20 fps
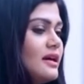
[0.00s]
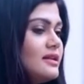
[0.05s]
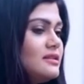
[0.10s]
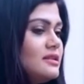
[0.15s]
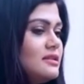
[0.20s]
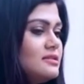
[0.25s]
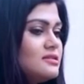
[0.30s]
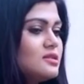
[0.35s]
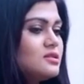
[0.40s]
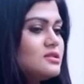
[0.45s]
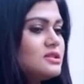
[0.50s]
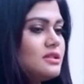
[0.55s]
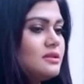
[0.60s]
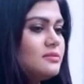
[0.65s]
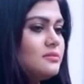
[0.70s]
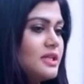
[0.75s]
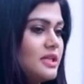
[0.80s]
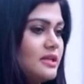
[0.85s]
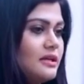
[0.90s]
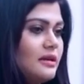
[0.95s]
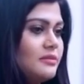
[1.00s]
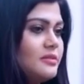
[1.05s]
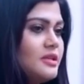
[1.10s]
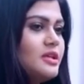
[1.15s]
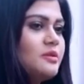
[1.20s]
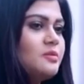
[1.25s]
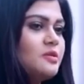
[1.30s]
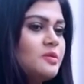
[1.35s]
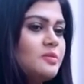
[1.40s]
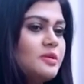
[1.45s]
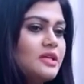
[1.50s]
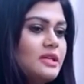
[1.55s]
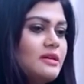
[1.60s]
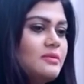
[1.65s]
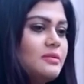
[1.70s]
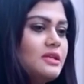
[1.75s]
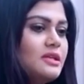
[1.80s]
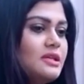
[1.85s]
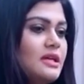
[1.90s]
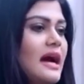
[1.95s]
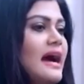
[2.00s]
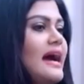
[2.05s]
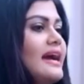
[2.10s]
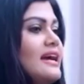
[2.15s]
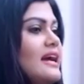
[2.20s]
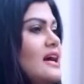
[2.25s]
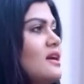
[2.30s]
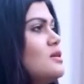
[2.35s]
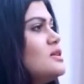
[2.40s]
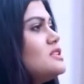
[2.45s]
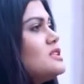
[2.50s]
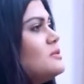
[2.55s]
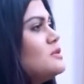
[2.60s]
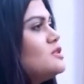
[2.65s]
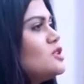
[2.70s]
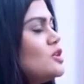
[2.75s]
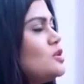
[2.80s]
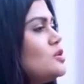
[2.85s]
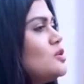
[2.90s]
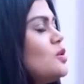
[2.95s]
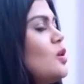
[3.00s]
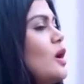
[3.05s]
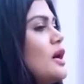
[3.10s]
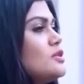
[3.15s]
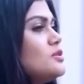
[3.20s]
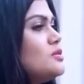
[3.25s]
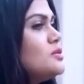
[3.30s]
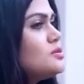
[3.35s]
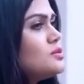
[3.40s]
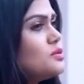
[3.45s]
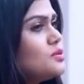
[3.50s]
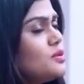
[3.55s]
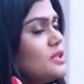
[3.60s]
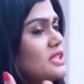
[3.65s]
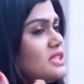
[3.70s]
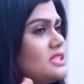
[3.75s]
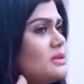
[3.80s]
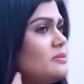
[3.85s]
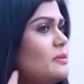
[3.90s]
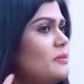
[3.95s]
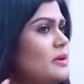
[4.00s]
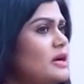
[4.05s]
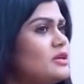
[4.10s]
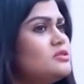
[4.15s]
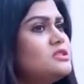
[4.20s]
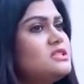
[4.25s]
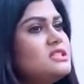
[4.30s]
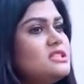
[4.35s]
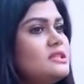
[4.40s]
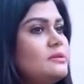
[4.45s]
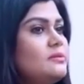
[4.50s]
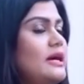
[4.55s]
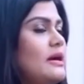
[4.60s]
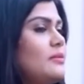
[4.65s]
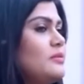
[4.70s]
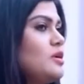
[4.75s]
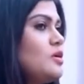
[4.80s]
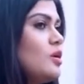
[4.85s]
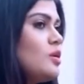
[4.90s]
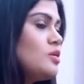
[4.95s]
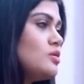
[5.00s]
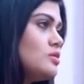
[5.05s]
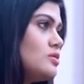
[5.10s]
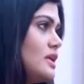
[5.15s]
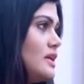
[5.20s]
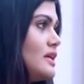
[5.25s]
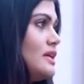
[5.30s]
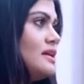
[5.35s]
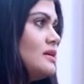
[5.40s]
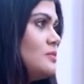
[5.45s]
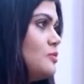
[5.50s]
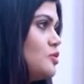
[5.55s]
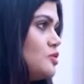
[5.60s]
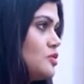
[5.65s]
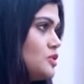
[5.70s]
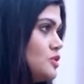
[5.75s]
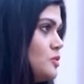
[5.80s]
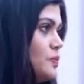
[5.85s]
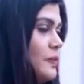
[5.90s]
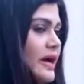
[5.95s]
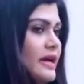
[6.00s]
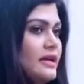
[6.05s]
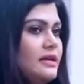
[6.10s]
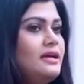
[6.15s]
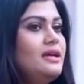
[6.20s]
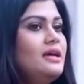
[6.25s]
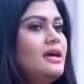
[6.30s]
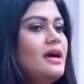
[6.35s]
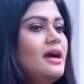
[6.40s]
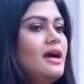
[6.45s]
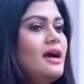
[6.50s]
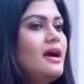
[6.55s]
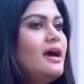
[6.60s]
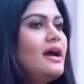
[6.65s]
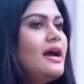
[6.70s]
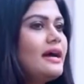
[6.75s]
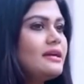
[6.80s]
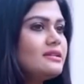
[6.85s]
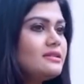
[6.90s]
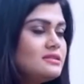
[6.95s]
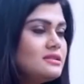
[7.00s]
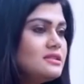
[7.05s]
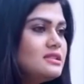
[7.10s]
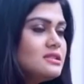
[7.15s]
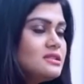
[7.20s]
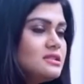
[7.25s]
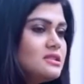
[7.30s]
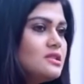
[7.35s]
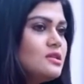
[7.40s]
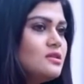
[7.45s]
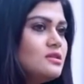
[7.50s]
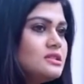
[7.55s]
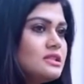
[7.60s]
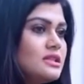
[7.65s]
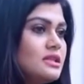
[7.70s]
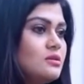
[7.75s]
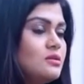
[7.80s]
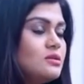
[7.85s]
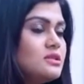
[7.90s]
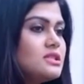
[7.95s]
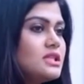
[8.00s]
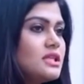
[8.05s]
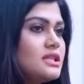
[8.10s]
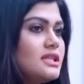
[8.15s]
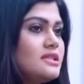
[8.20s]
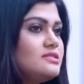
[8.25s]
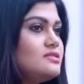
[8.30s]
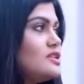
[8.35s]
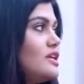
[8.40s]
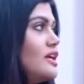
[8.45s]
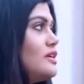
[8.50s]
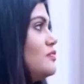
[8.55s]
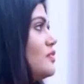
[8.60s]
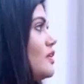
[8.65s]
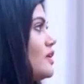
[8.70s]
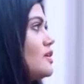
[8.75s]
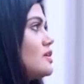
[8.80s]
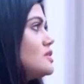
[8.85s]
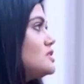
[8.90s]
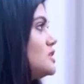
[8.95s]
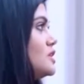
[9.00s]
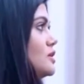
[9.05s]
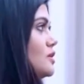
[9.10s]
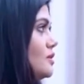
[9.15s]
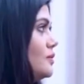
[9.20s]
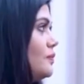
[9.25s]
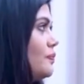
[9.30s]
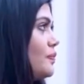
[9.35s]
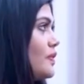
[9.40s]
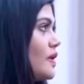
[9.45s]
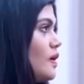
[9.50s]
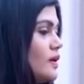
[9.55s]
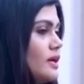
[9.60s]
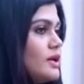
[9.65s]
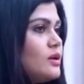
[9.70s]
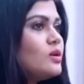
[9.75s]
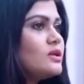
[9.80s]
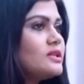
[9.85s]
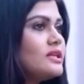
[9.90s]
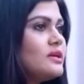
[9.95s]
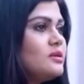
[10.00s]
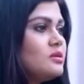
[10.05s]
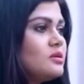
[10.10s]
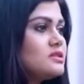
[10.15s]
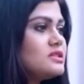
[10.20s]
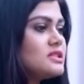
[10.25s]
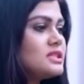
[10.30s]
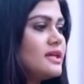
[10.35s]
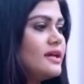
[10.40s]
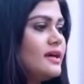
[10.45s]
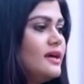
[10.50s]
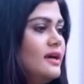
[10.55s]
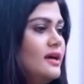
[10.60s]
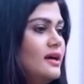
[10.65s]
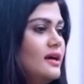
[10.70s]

অ্যাটলিস্ট হচ্ছে মানে আমি কি বলবো এটা মানে হাই হ্যালো যতটুকু অতটুকু হিসেবে মানুষ হিসেবে আমি কখনো তার খারাপ কোনো কিছু পাই নাই হ্যাঁ একটা জিনিস ছিল যেটা হচ্ছে সে স্ট্রেট ফরওয়ার্ড ছিল অনেক কথাই হচ্ছে